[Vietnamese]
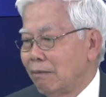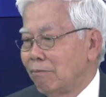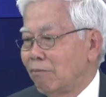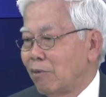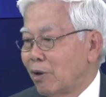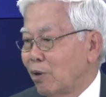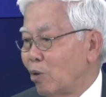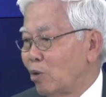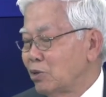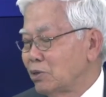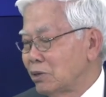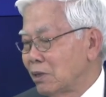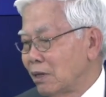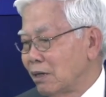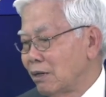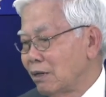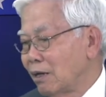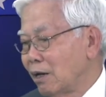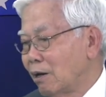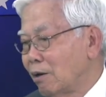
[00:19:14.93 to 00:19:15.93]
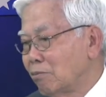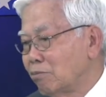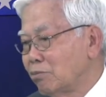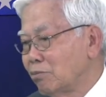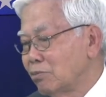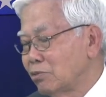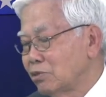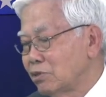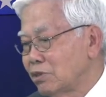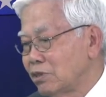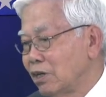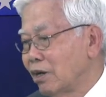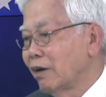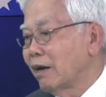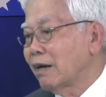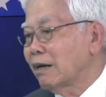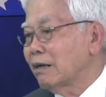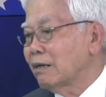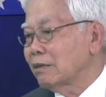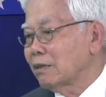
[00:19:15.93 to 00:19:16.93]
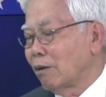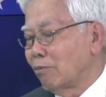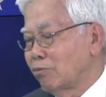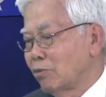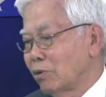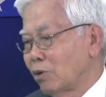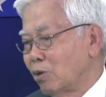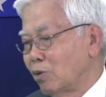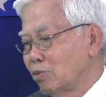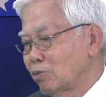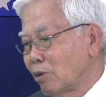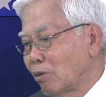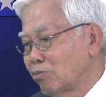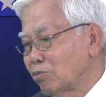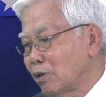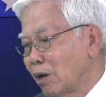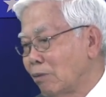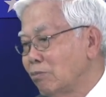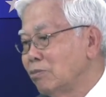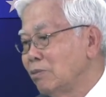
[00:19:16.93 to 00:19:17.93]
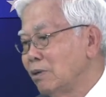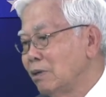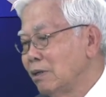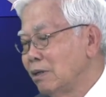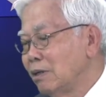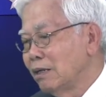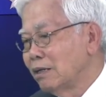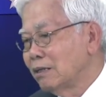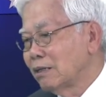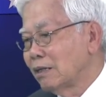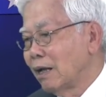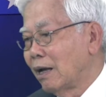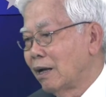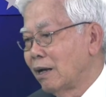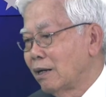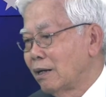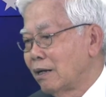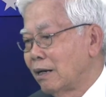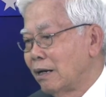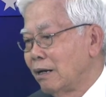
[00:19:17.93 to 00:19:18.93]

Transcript: mà đối xử với ông Chirac tổng cựu tổng thống à,